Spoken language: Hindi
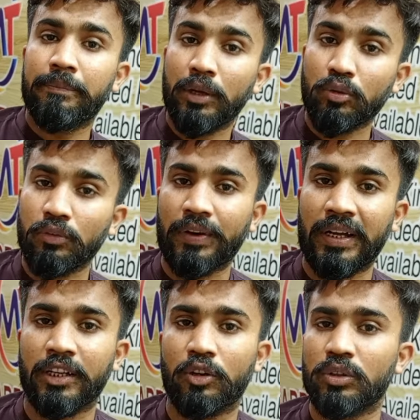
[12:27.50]
बिल्कुल
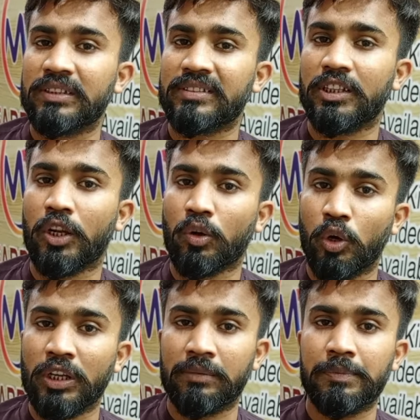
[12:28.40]
फाइनल होंगे इसके अंदर
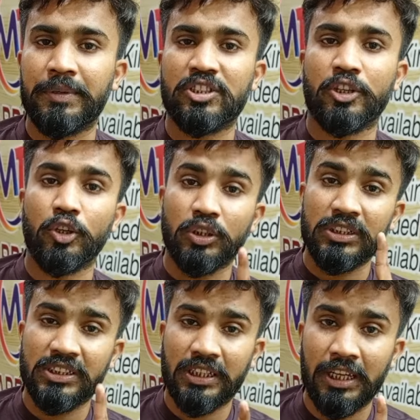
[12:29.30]
कोई कमी पेशी नहीं
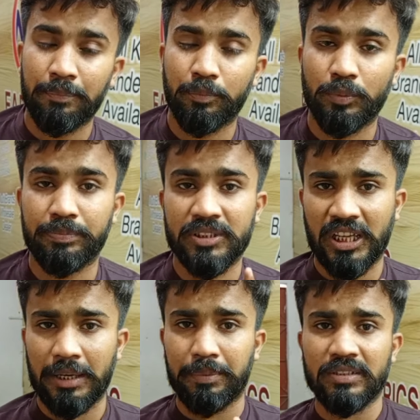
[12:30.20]
होगी छः
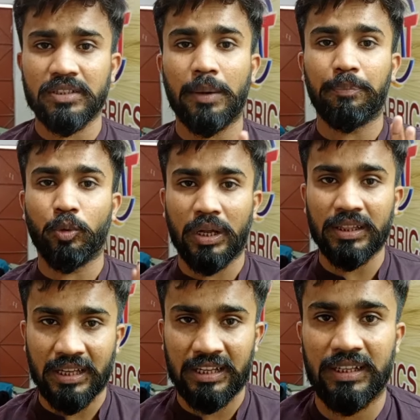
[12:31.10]
छः पीस का
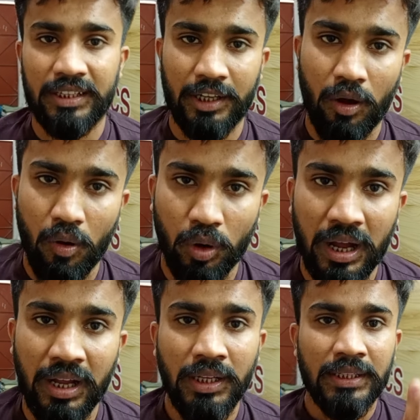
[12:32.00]
पूरा थान लेना
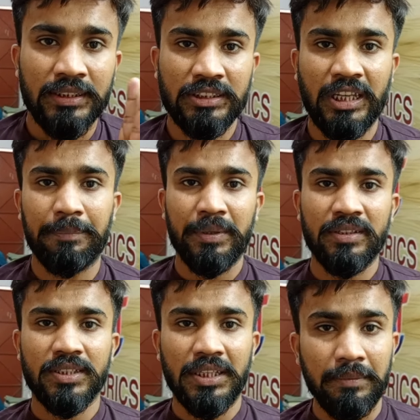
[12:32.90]
होगा छः
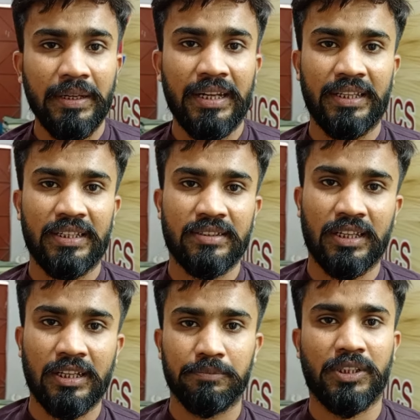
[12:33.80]
पीस ही मिलेंगे
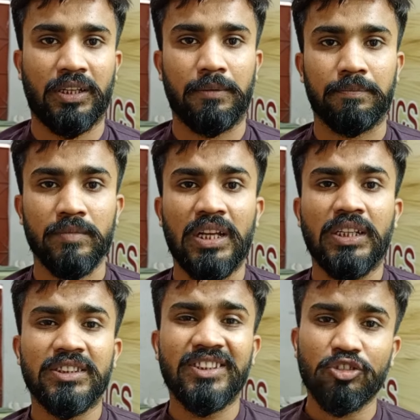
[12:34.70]
इसके कम से कम
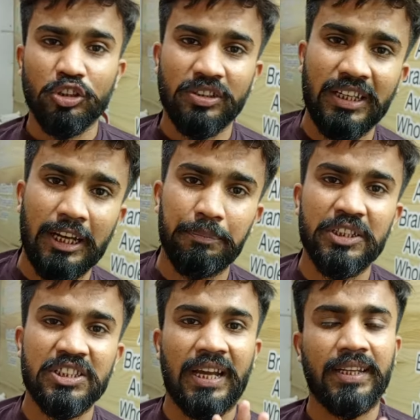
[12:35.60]
जिसको सिंगल
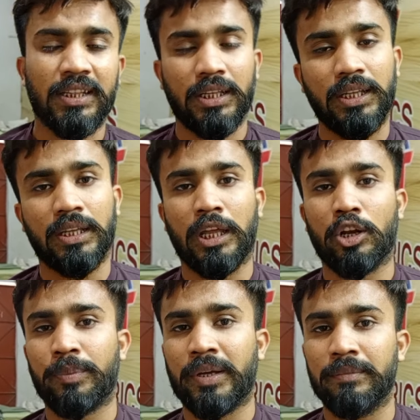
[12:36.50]
पीस चाहिए तीन
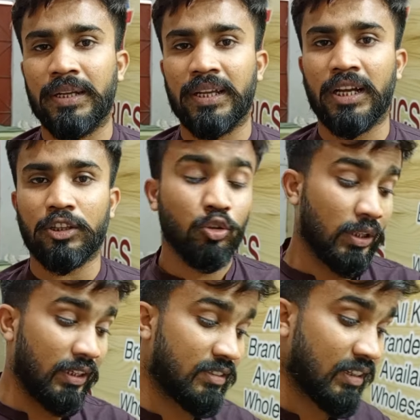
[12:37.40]
हज़ार रुपये का मिलेगा
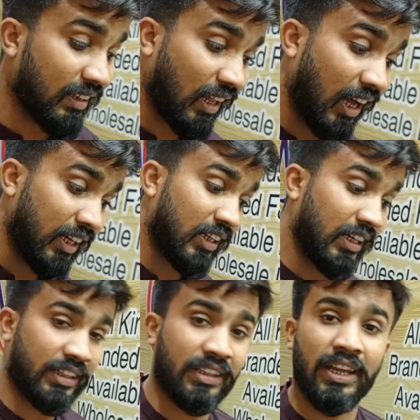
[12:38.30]
क्योंकि इसका थान
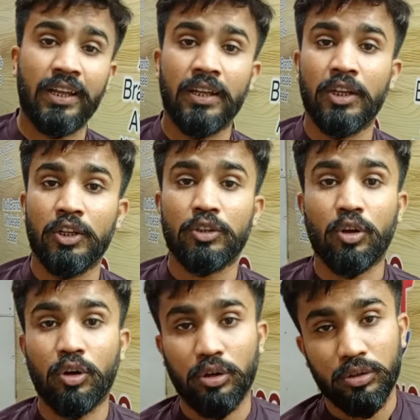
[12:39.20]
कटता है
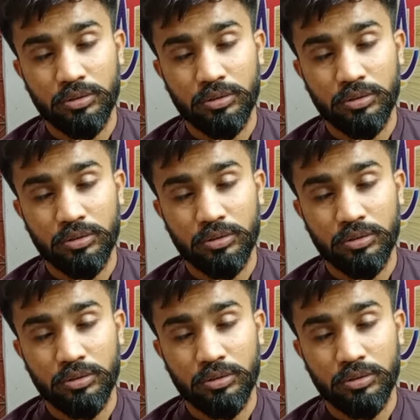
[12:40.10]
तो